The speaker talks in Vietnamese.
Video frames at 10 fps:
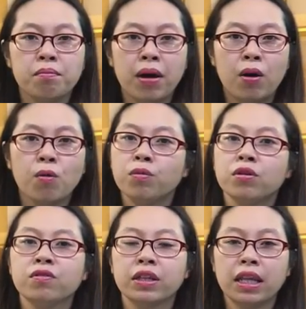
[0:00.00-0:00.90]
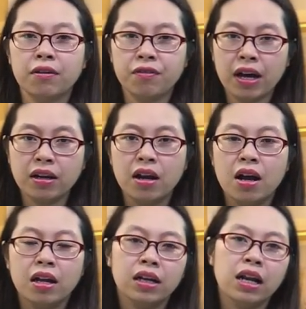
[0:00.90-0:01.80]
mà ung thư vẫn tái phát
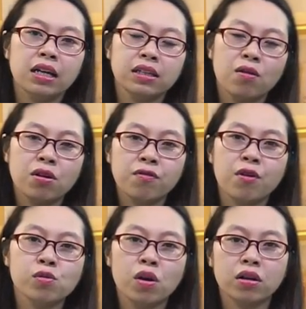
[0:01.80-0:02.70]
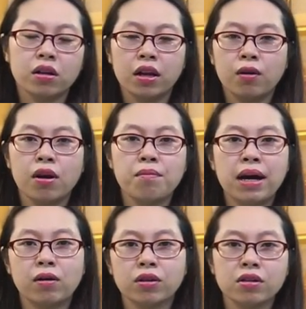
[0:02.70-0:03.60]
nên là sau khi phẫu thuật nếu các
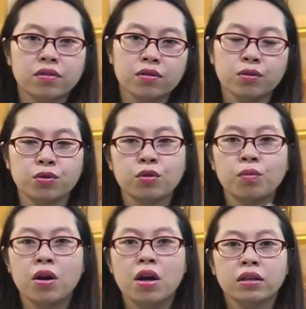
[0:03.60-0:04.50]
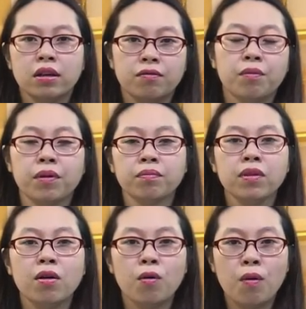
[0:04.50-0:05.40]
bạn có thể sử dụng sản phẩm
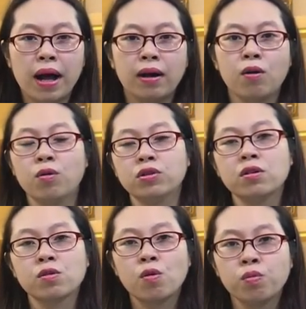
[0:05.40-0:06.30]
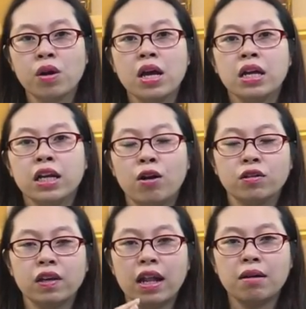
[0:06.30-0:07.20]
nấm thượng hoàng hỗ trợ cùng thì
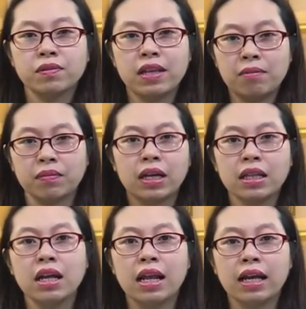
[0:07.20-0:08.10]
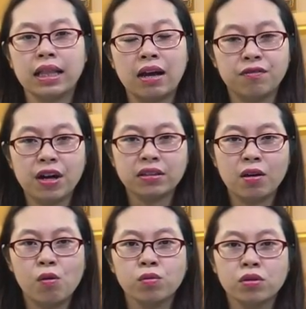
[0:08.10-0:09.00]
nó sẽ làm giảm cái tỷ lệ tái phát
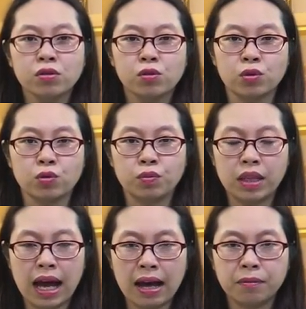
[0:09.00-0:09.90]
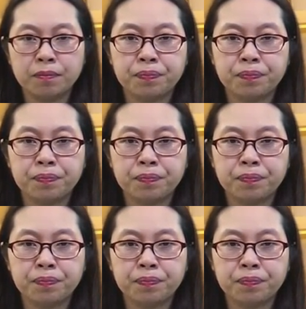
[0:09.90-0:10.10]
sau ung thư của chúng ta